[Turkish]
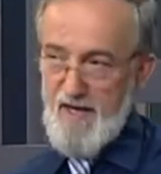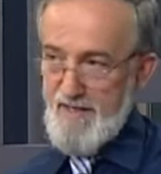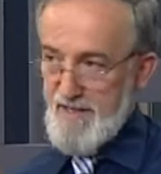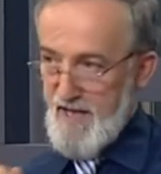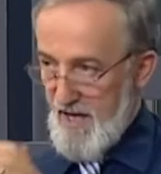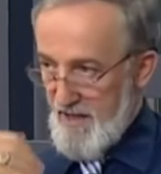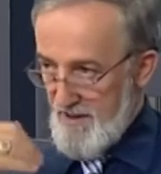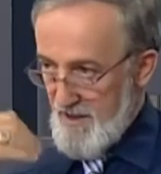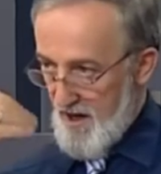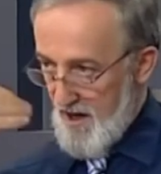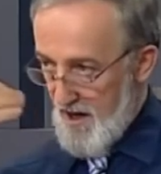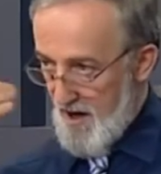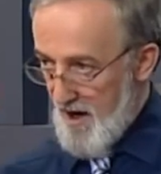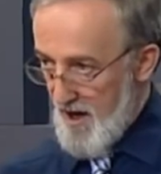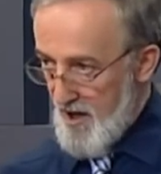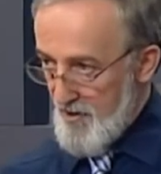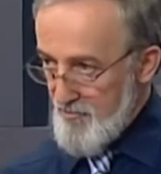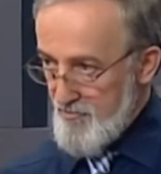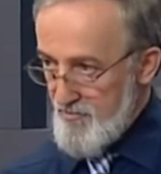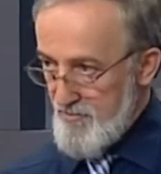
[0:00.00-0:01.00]
Yani
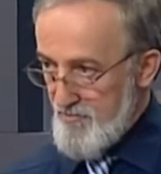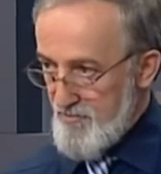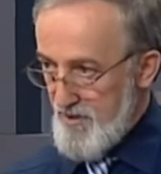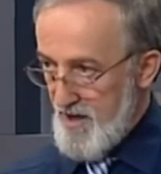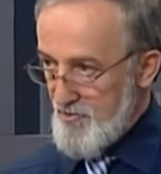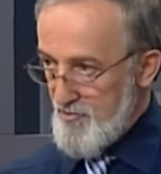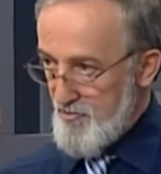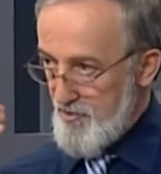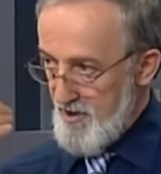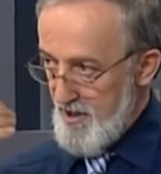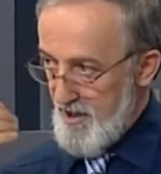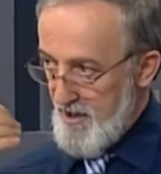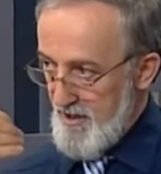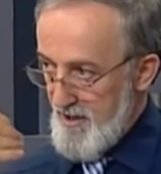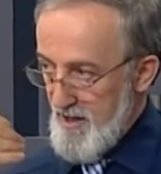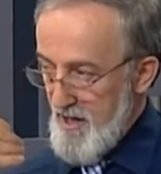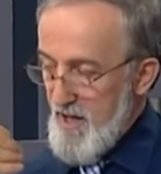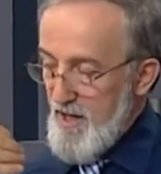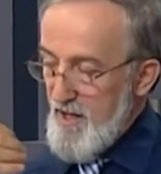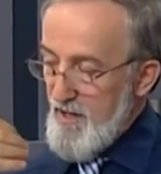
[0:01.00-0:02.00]
Harun'a
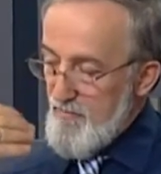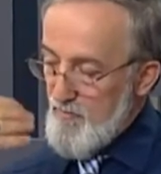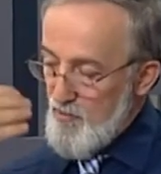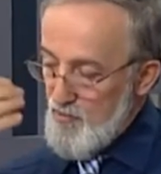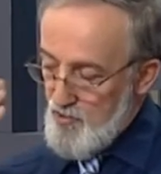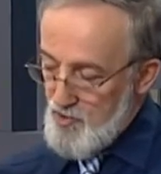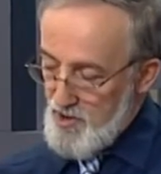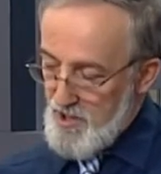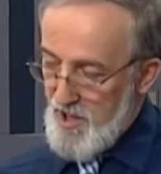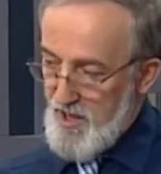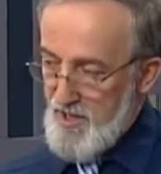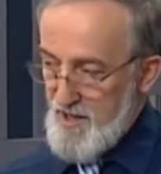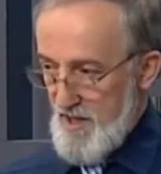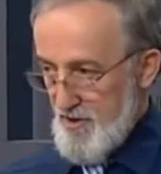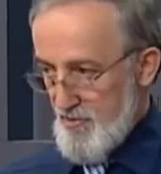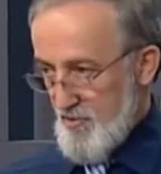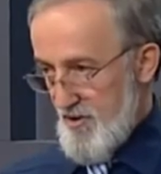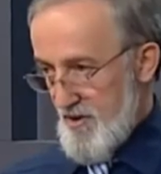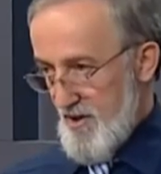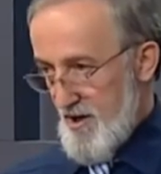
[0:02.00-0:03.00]
göre
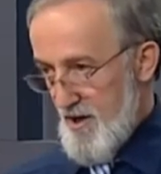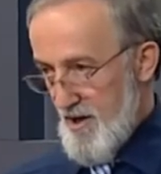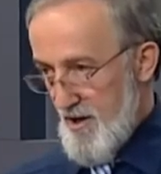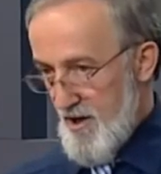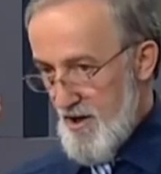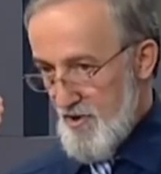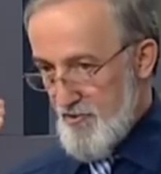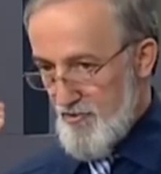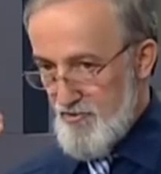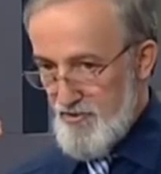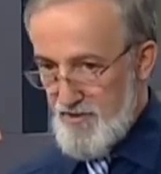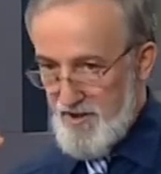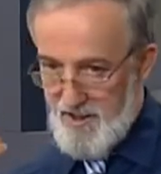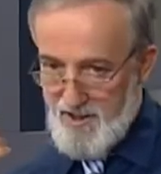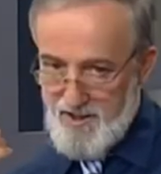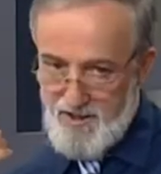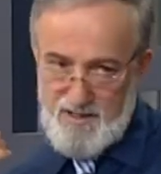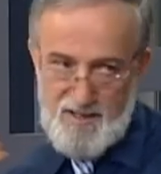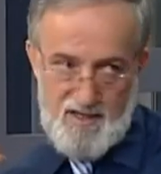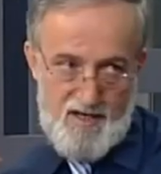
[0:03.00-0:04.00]
Musa'ya göre Harun
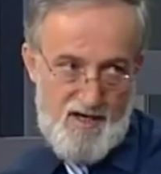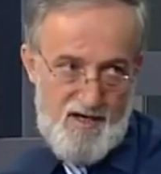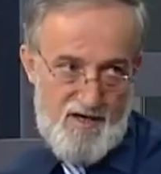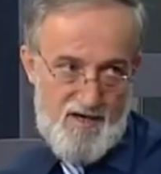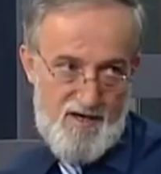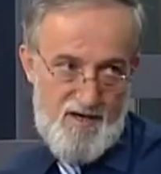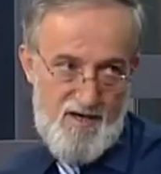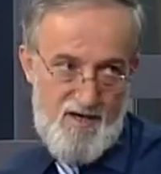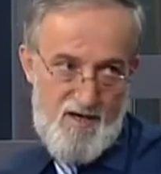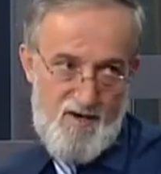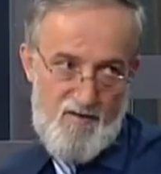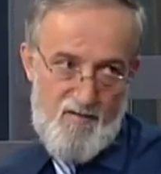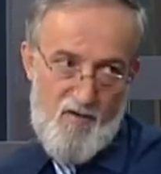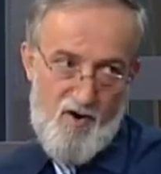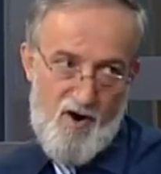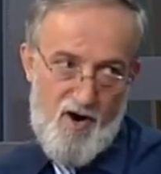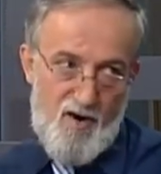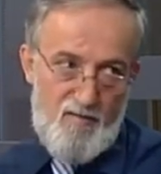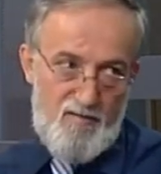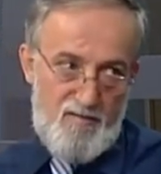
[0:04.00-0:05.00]
neyse
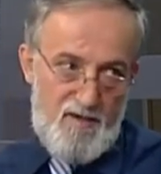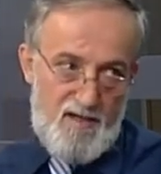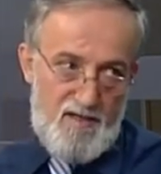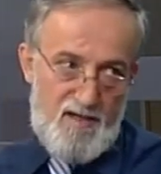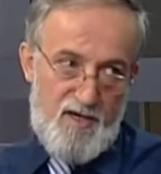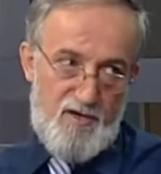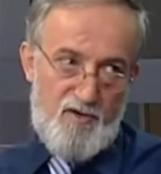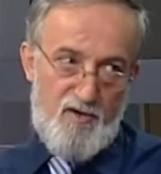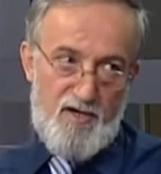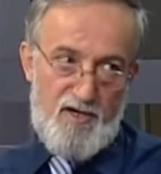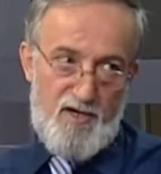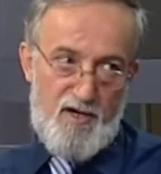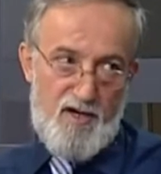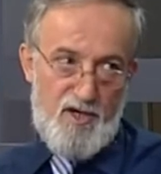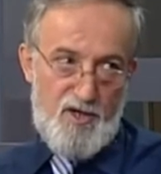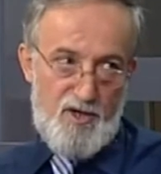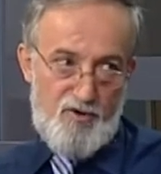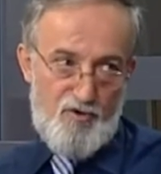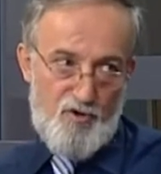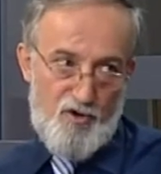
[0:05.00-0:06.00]
Muhammed'e göre
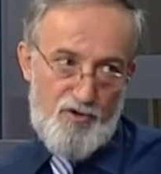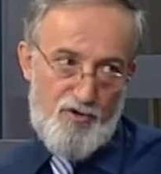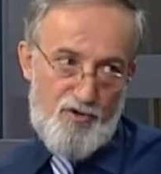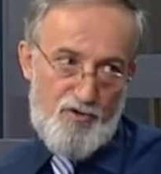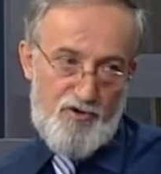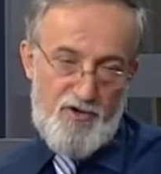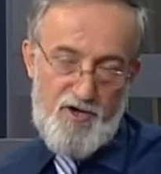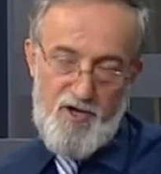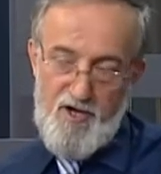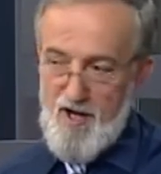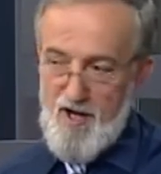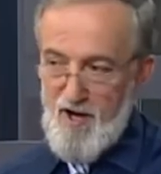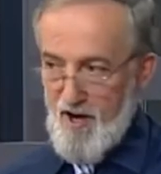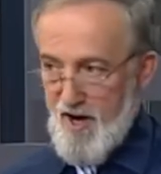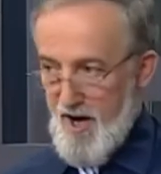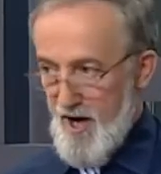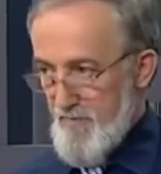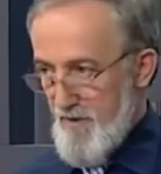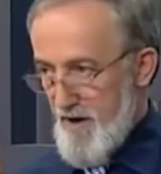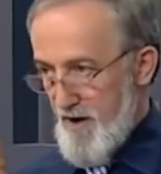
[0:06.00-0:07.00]
Ali odur.
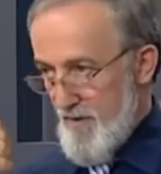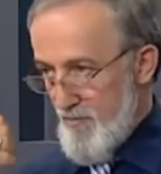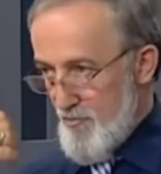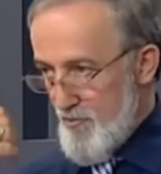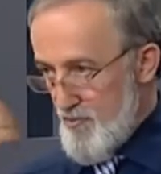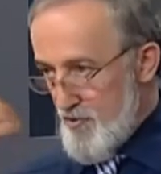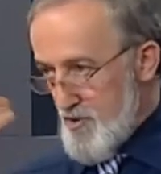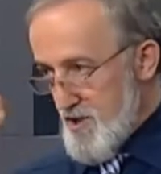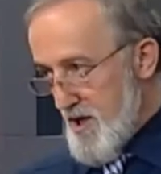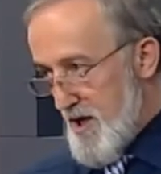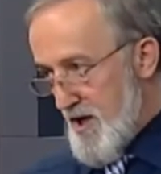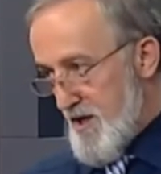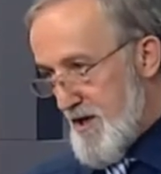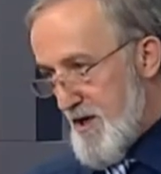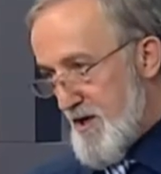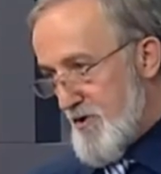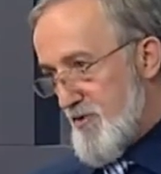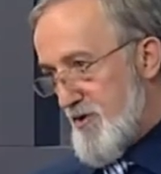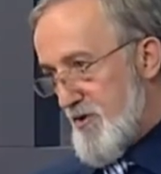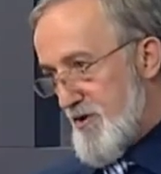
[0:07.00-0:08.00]
Ama
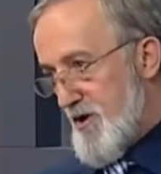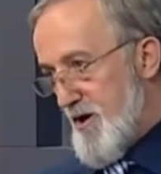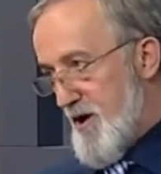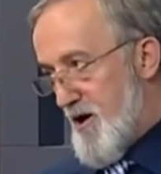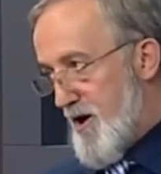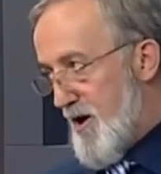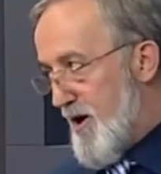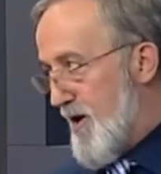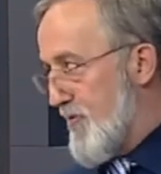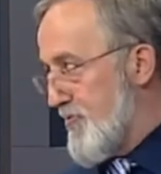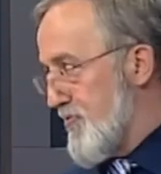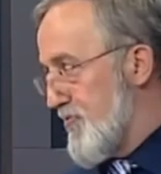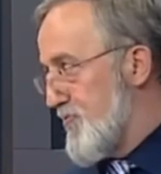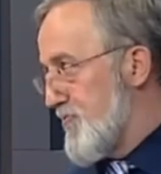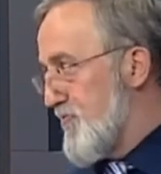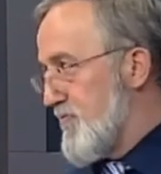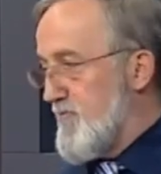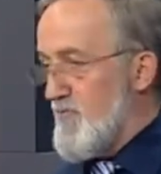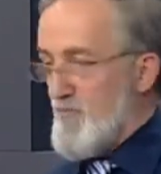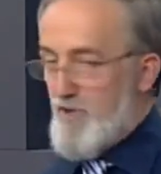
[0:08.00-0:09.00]
Musa'ya göre
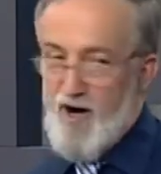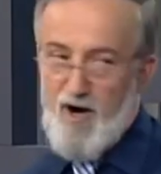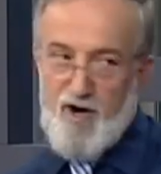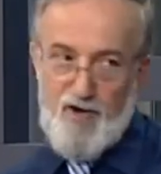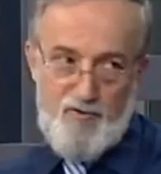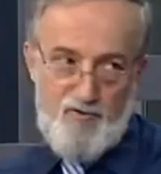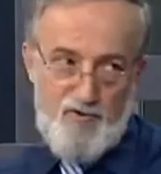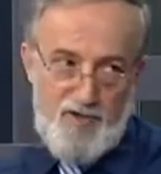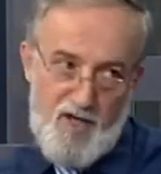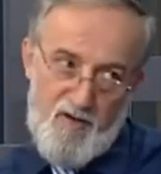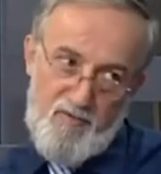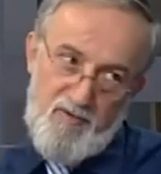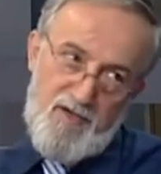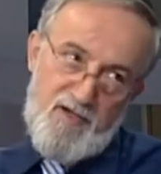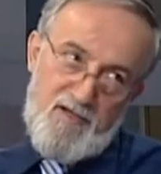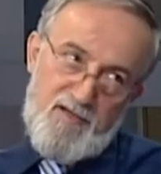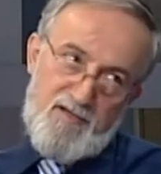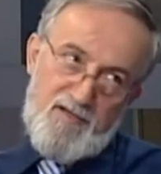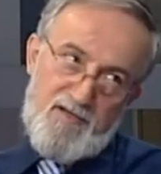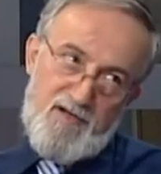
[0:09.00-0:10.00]
Harun Harun
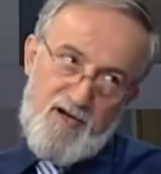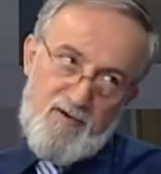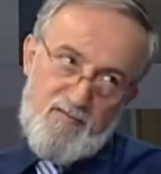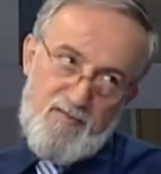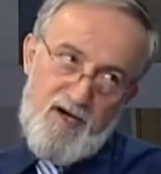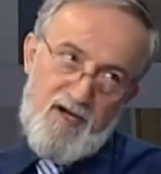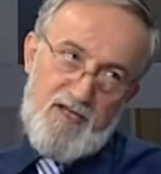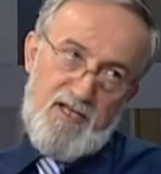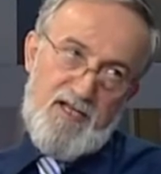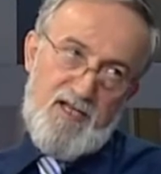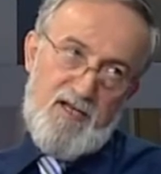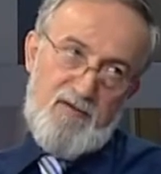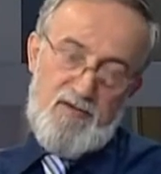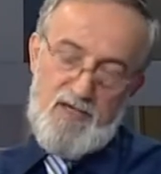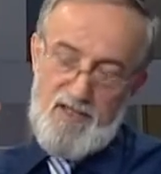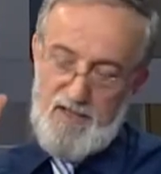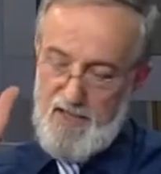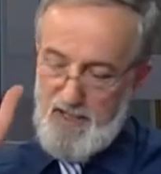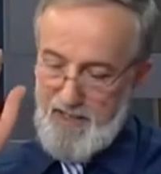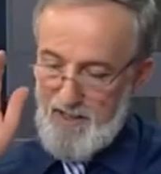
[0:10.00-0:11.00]
nebidir ama Ali
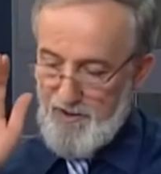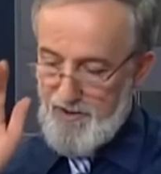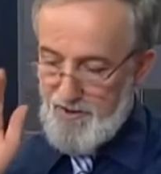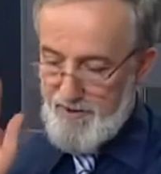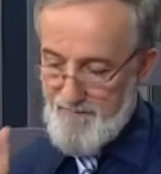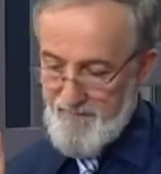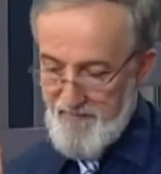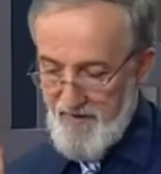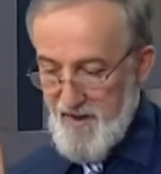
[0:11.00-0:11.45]
nebi değildir.